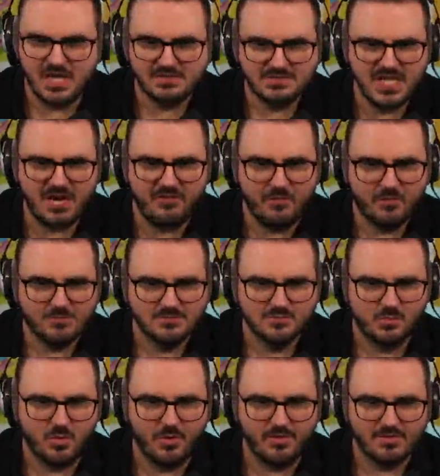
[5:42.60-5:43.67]
Ne. Oh, es fängt oh.
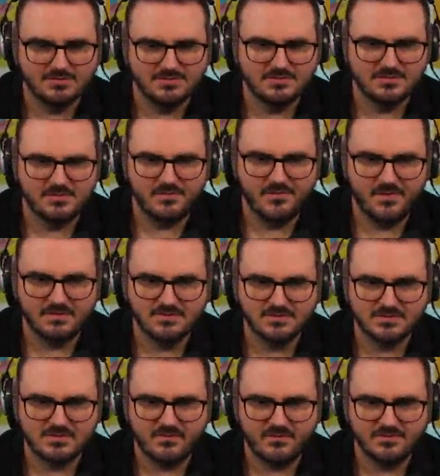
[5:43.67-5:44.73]
an zu regnen. Schnell, sie
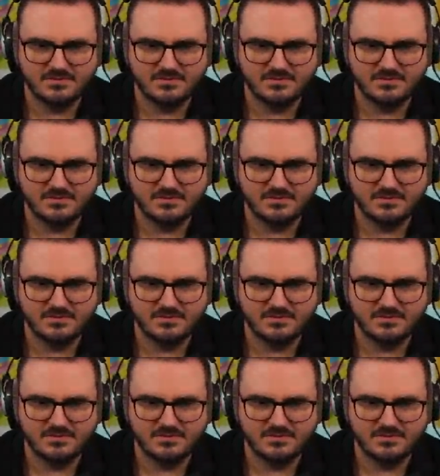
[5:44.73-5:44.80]
muss weg,